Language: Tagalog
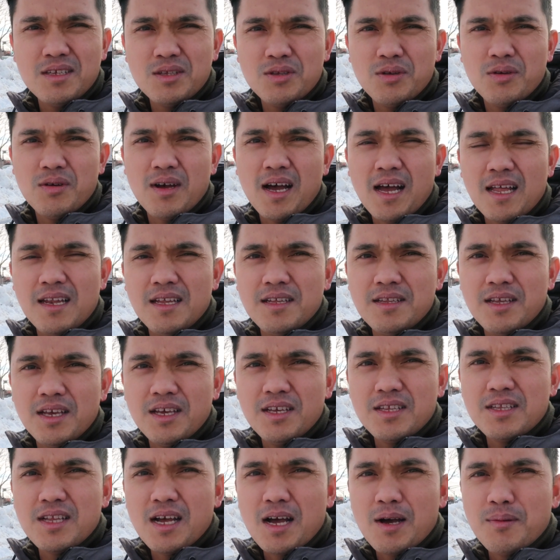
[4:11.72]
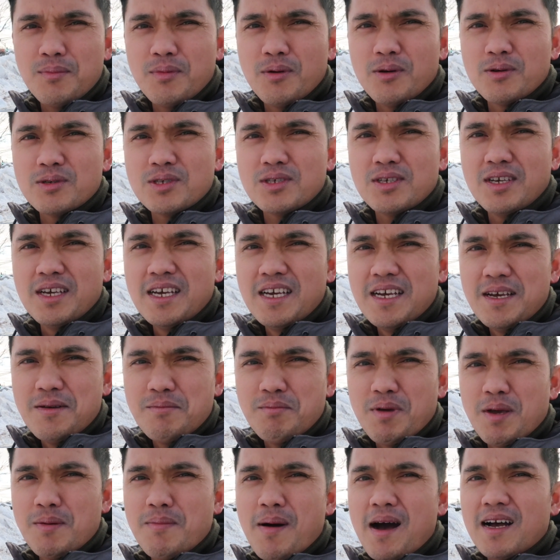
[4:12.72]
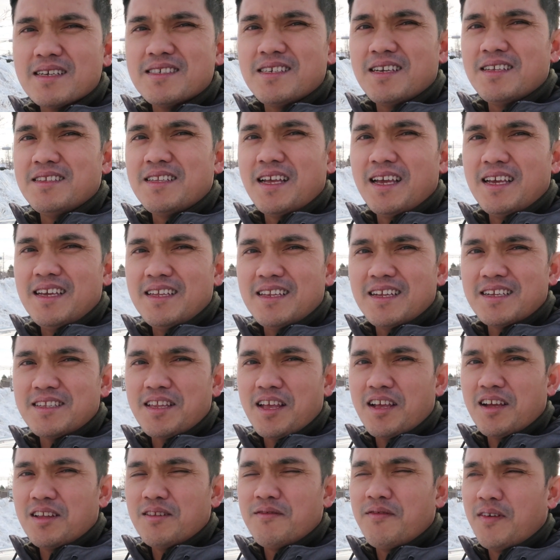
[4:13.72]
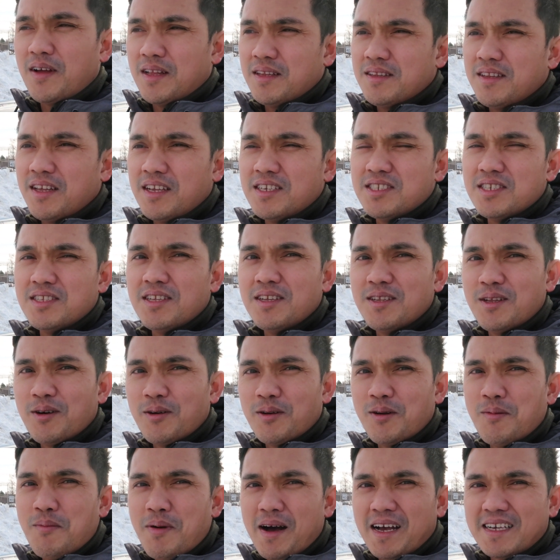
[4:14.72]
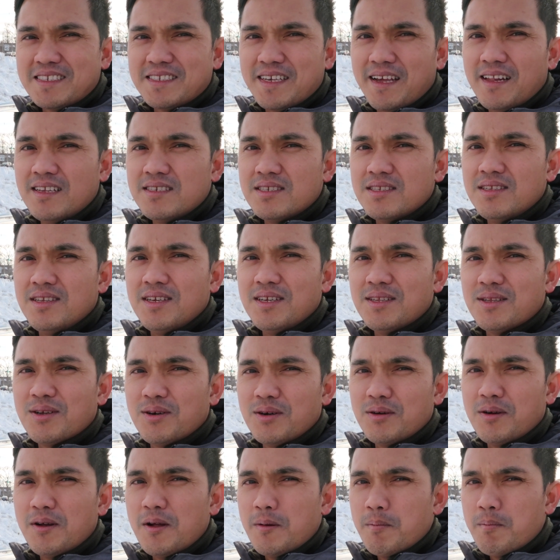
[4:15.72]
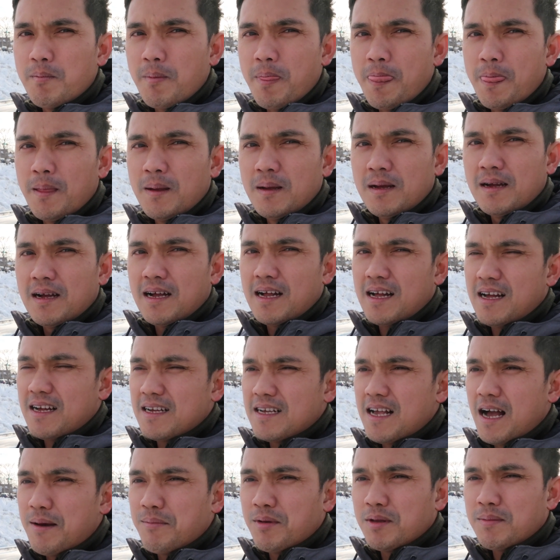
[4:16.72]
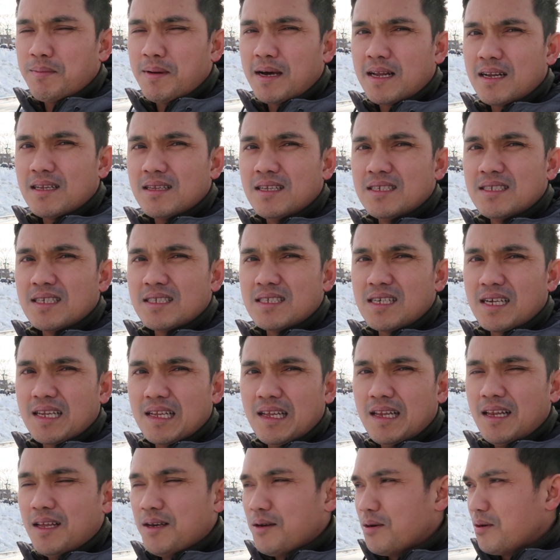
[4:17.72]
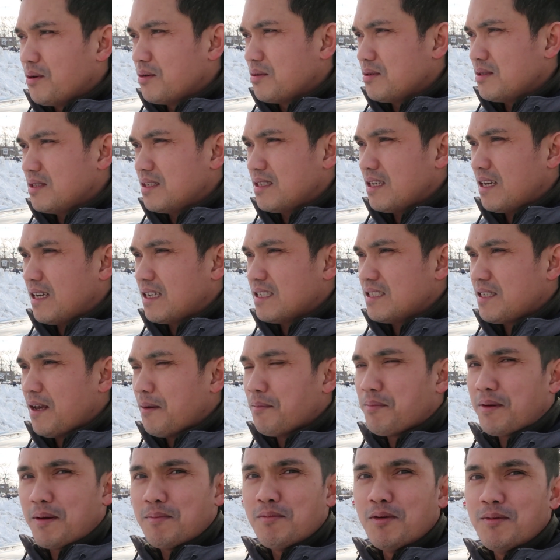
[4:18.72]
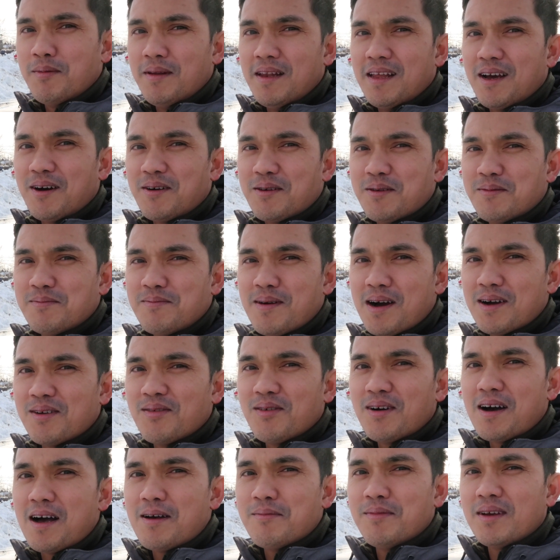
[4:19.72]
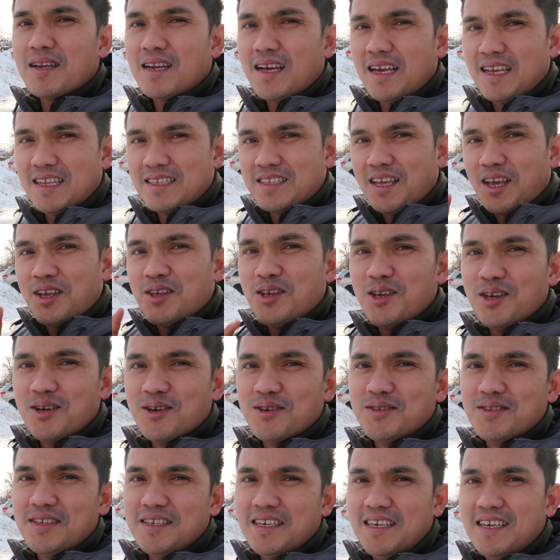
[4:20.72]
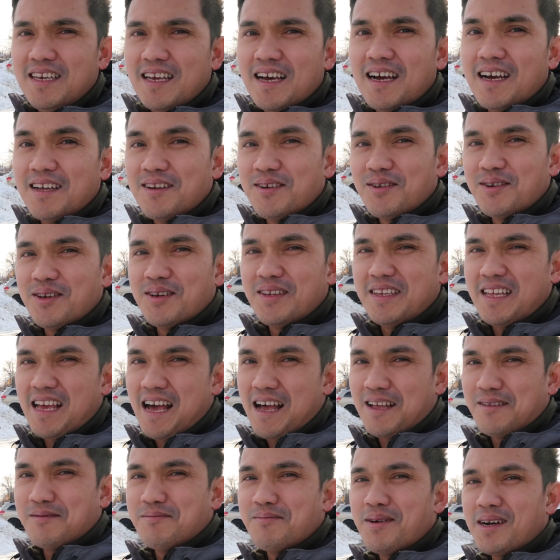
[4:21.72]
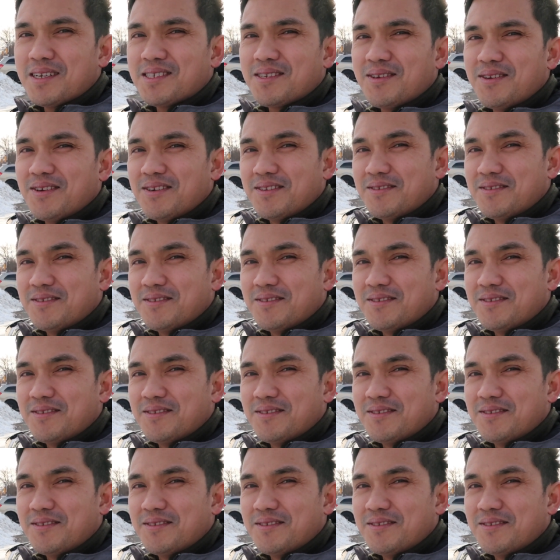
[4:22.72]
dito yung holiday tapos may Boxing Day nag-take advantage din ako ng mga sales dito uh, gamit para din sa sarili ko. Saka syempre bumili ako ng bagong camera. Hintayin niyo 'yon. Iano ko 'yon, i-unbox ko